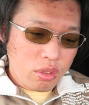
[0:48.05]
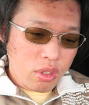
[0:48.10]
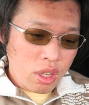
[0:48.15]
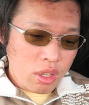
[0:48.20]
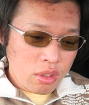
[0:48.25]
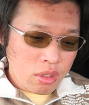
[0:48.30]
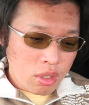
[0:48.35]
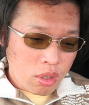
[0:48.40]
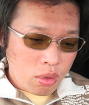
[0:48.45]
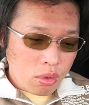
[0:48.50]

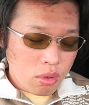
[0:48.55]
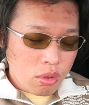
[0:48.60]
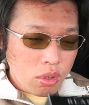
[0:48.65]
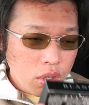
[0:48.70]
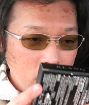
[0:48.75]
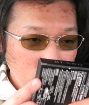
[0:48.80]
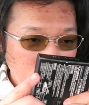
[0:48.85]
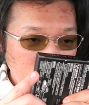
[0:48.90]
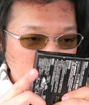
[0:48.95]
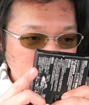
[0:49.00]
なんだろう、
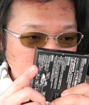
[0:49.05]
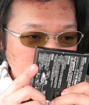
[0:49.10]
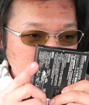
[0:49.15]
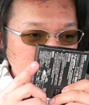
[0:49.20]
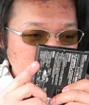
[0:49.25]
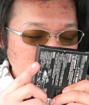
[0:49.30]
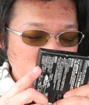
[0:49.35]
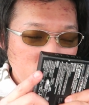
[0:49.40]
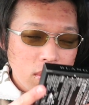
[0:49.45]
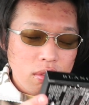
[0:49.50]

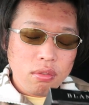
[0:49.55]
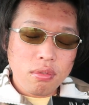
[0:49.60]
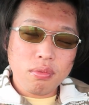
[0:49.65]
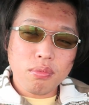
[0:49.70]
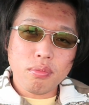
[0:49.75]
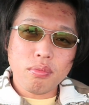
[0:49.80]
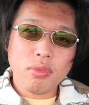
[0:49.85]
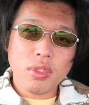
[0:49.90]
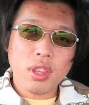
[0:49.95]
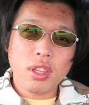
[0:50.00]

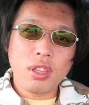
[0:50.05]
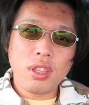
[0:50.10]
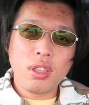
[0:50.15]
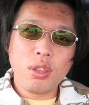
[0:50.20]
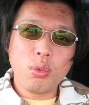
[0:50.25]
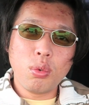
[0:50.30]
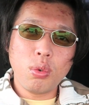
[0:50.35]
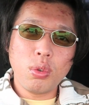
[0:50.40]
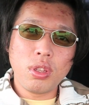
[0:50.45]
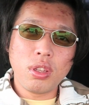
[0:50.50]

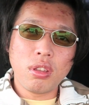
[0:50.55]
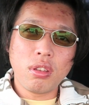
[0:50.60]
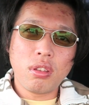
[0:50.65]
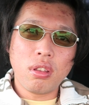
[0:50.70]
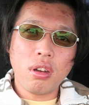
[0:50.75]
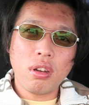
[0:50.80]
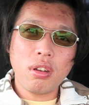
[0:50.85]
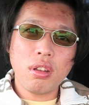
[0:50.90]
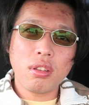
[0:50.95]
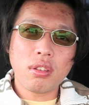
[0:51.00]
匂いに
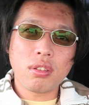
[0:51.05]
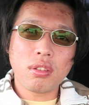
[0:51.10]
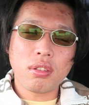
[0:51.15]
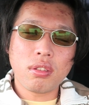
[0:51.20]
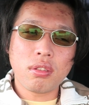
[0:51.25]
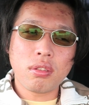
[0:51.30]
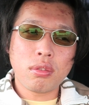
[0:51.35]
慣れた